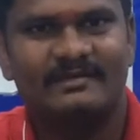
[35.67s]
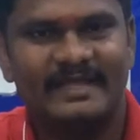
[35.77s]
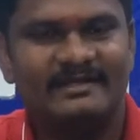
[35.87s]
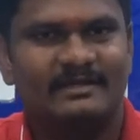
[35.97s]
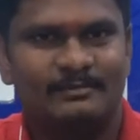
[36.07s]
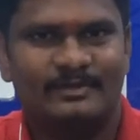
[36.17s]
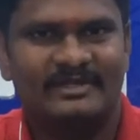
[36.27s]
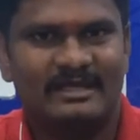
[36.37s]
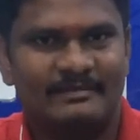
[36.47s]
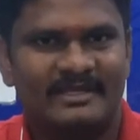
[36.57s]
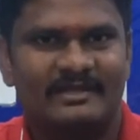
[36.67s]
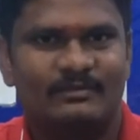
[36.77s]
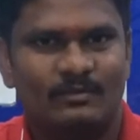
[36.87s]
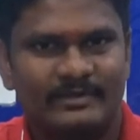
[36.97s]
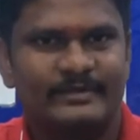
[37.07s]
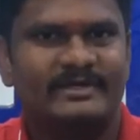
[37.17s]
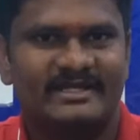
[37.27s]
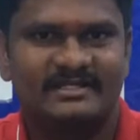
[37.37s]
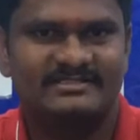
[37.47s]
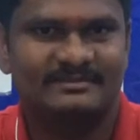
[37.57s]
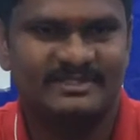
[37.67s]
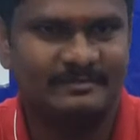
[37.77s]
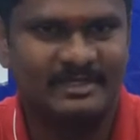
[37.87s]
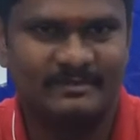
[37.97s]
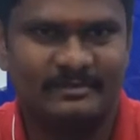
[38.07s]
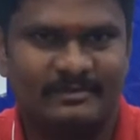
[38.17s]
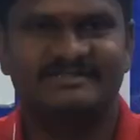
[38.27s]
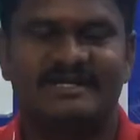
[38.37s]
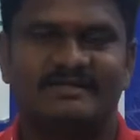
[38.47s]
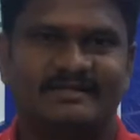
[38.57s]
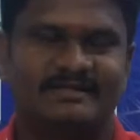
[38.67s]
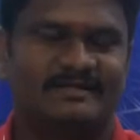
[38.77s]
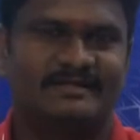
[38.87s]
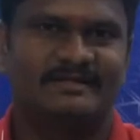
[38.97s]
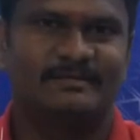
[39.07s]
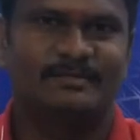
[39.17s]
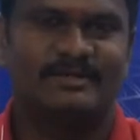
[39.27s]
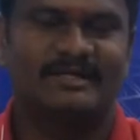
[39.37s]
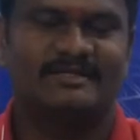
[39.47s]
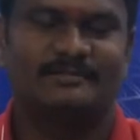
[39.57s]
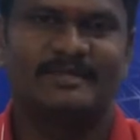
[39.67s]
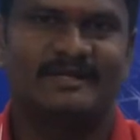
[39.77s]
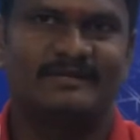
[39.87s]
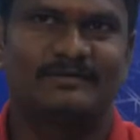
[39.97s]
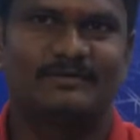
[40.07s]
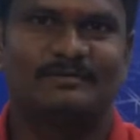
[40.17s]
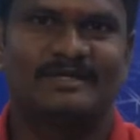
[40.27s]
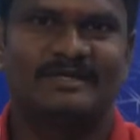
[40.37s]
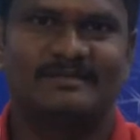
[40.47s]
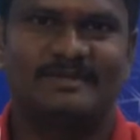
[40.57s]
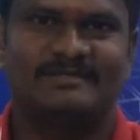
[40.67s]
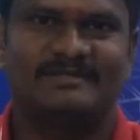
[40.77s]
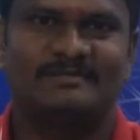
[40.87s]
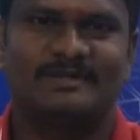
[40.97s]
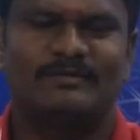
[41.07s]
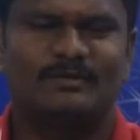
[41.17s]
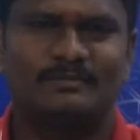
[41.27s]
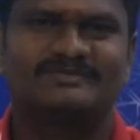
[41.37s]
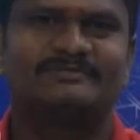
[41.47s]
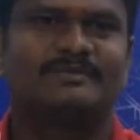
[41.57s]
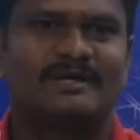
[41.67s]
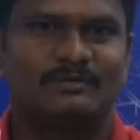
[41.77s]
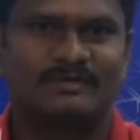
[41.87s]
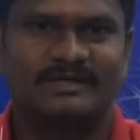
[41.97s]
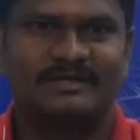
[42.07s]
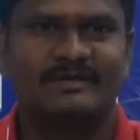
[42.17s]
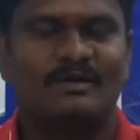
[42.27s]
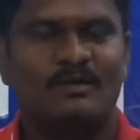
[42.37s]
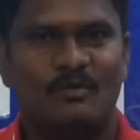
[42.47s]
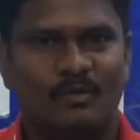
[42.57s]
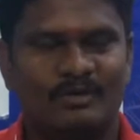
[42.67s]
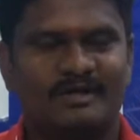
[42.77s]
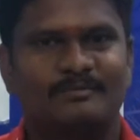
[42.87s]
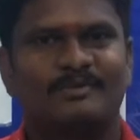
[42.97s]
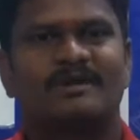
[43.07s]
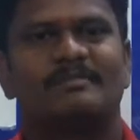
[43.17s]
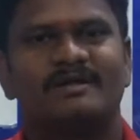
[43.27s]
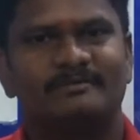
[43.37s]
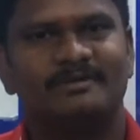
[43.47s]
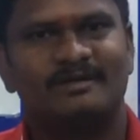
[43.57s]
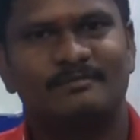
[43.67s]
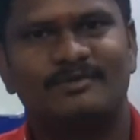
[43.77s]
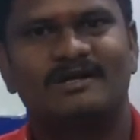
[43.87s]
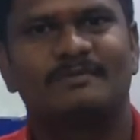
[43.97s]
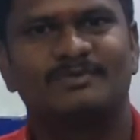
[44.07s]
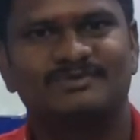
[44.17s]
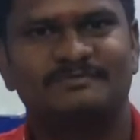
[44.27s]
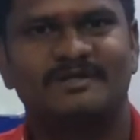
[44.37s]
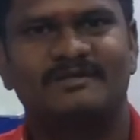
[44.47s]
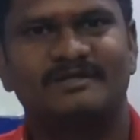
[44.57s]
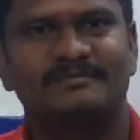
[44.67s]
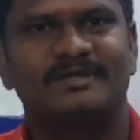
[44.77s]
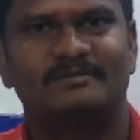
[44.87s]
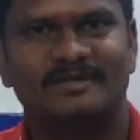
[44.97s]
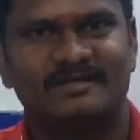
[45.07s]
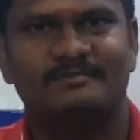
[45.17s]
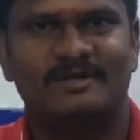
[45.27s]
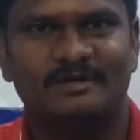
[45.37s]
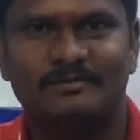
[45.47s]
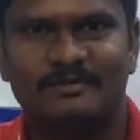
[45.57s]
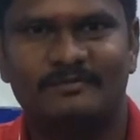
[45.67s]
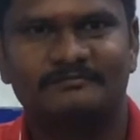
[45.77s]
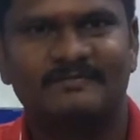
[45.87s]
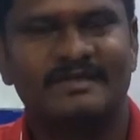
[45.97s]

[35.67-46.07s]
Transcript: என் கம்ப்யூட்டிங் அப்படிங்கிற ஒரு நியூ டெக்னாலஜியை பற்றி பார்க்க போகிறோம் சரி அது என்ன என் கம்ப்யூட்டிங் அதில் அப்படி என்ன இருக்கும் அப்படிங்கிறத பார்த்தீங்க அப்படின்னா ரொம்ப சிம்பிளான ஒன்றுங்க ஒரு கம்ப்யூட்டரை மல்டிபிள் கம்ப்யூட்டரை நம்ம யூஸ் பண்ணுறது எப்படி அப்படிங்கிறத பார்க்க போகிறோம்